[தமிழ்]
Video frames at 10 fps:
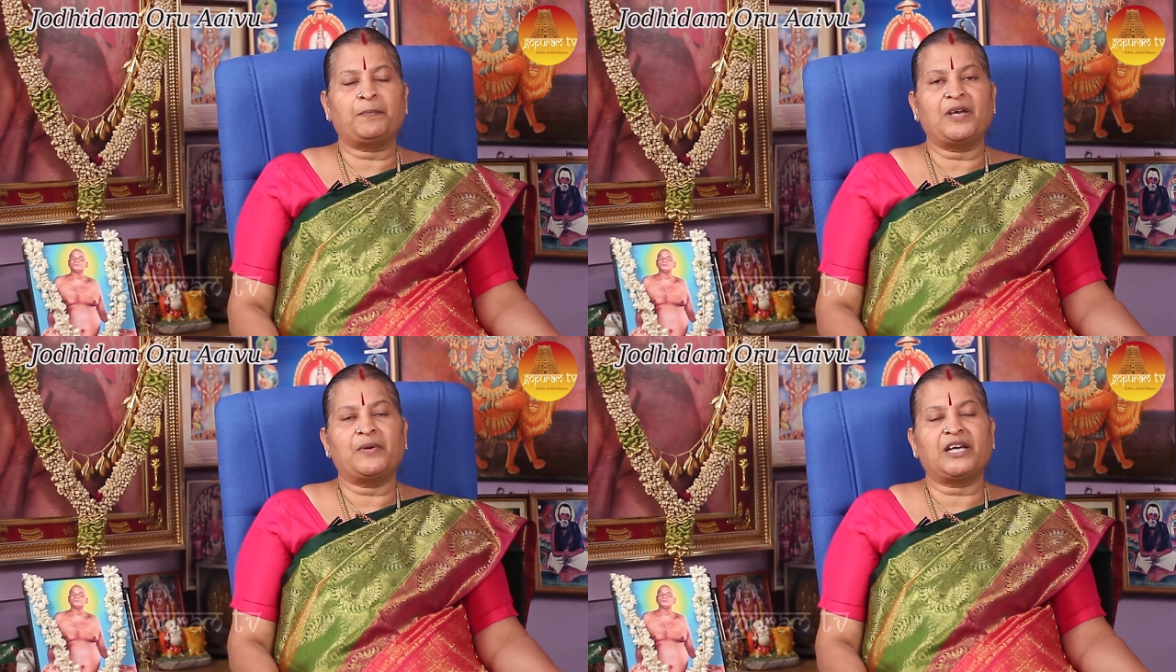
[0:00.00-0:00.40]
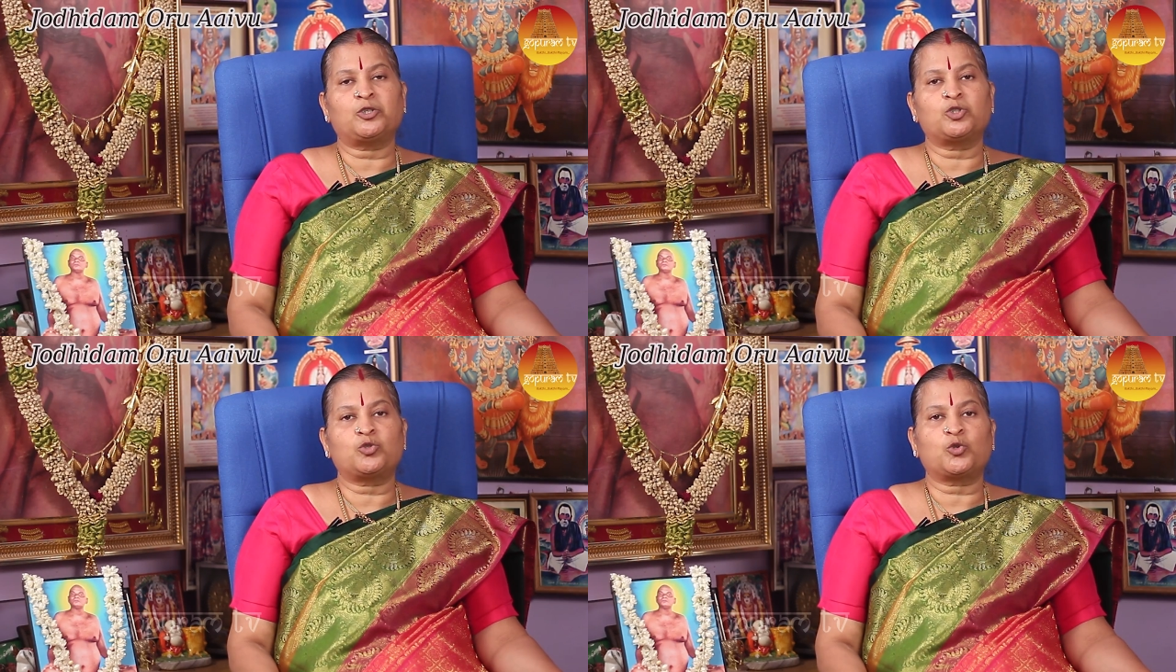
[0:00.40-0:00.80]
எப்பயுமே
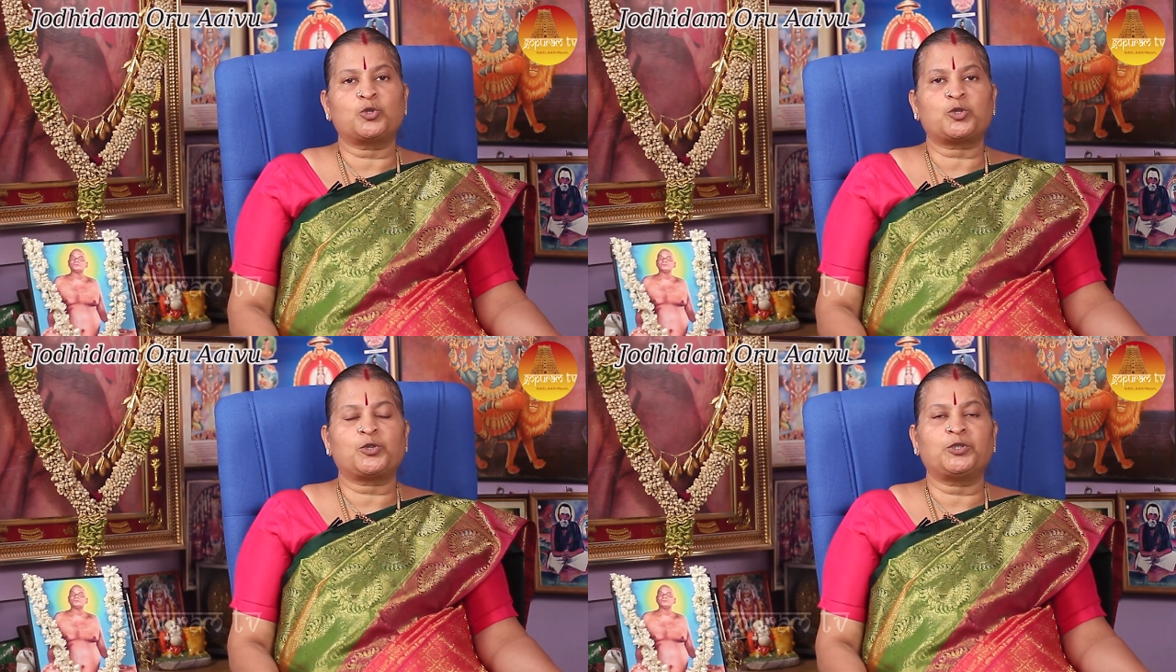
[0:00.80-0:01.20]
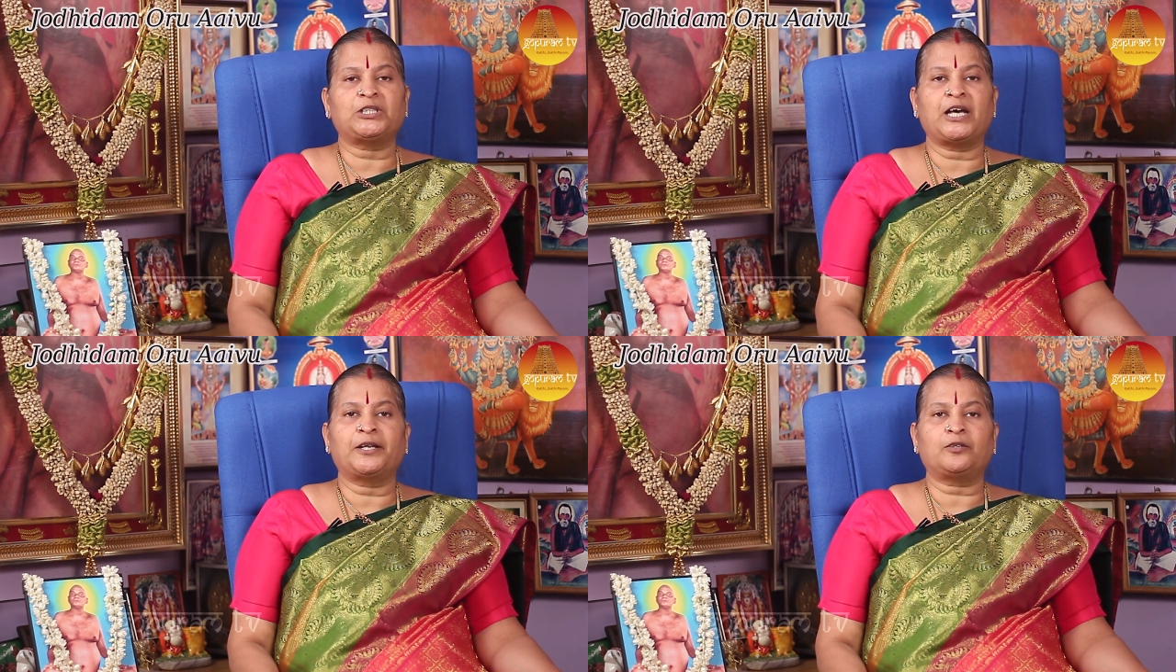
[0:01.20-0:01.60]
கொஞ்சம்
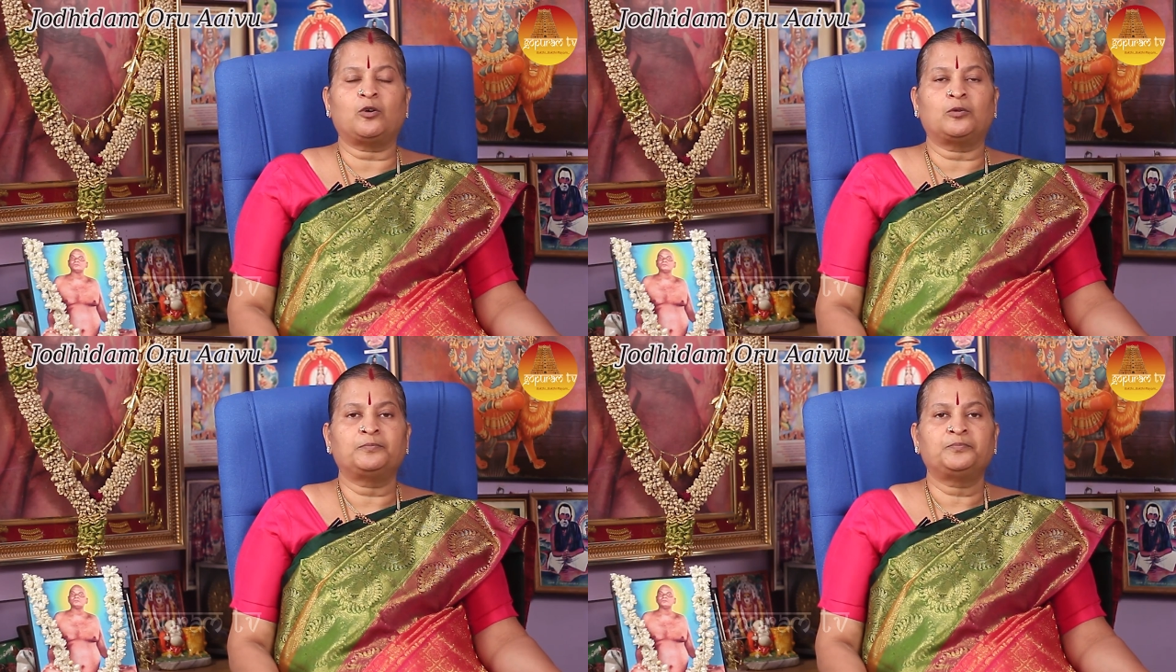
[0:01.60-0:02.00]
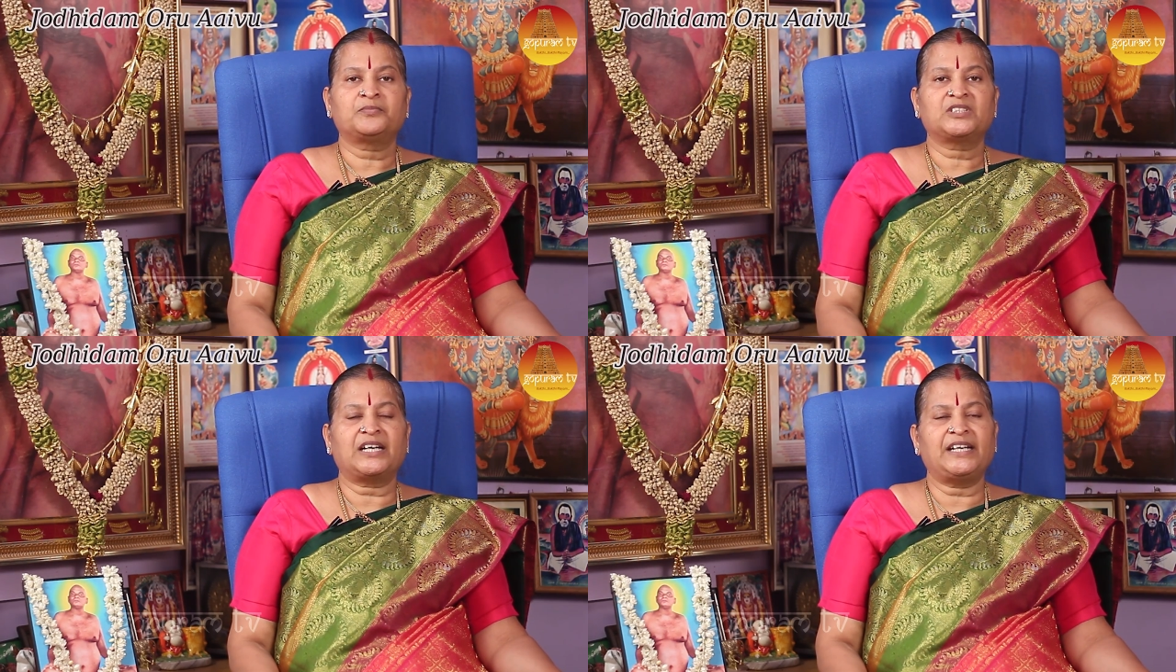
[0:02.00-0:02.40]
சுறுசுறுன்னு தான் இருக்கும்
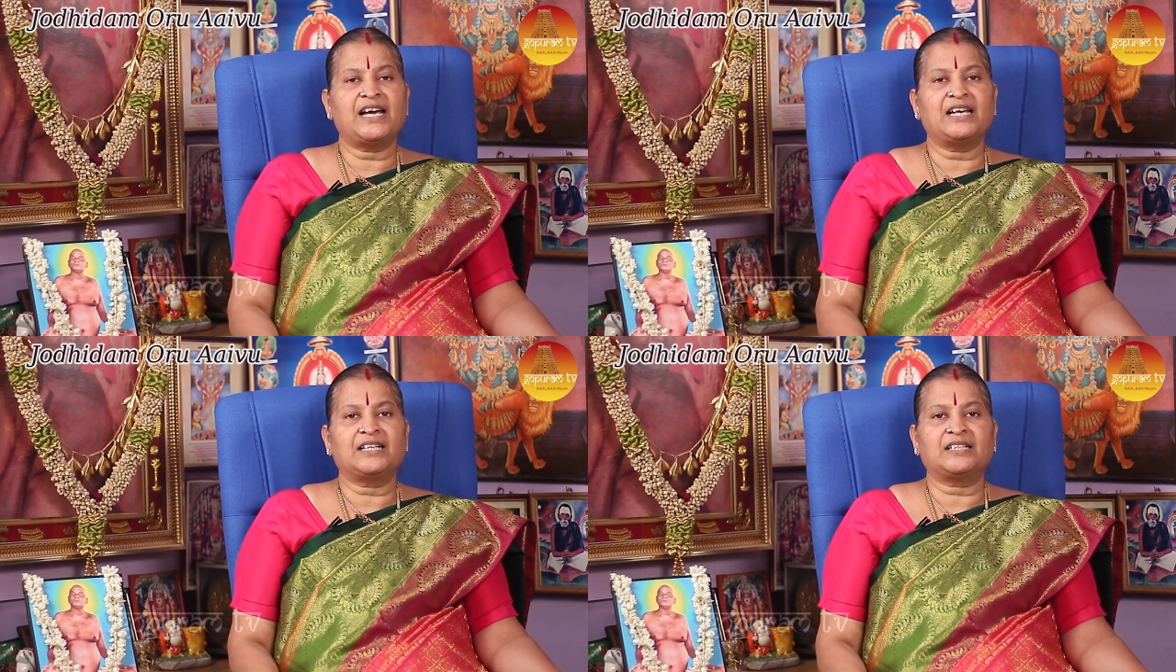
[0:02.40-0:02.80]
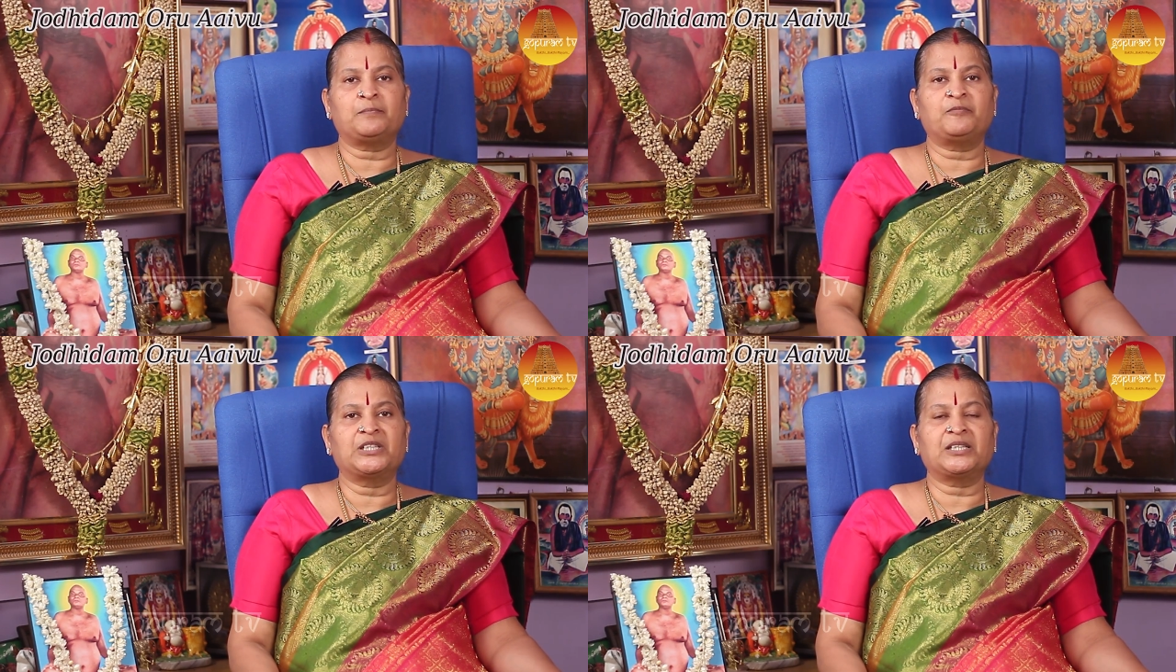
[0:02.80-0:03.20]
கன்னியா
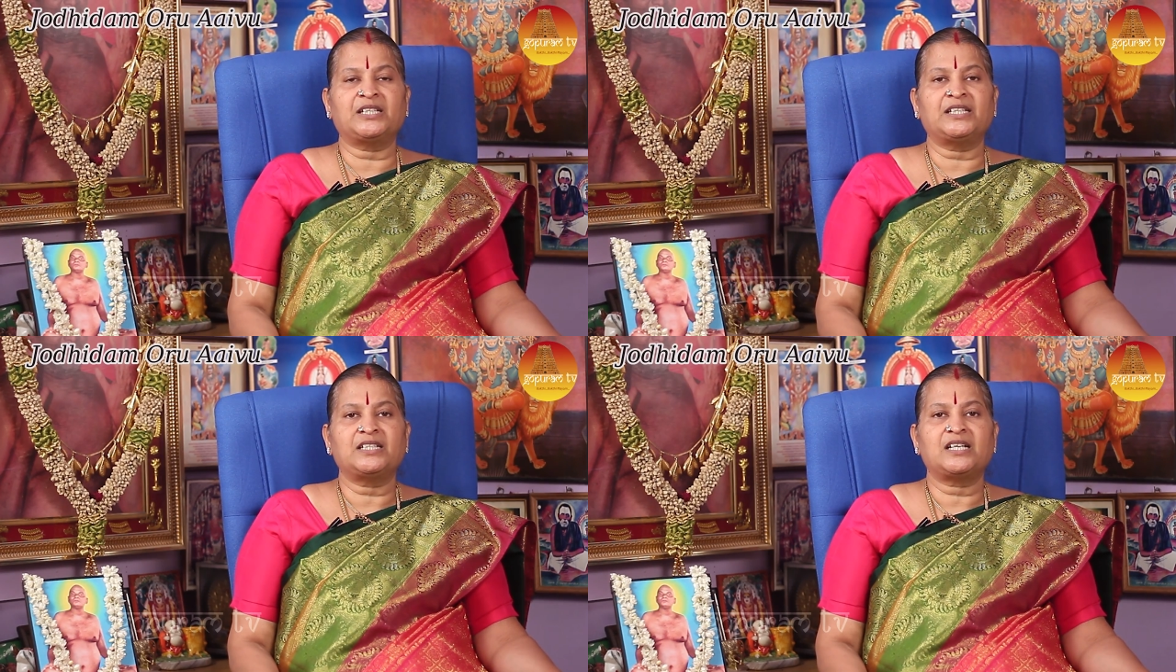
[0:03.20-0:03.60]
லக்னம் வந்து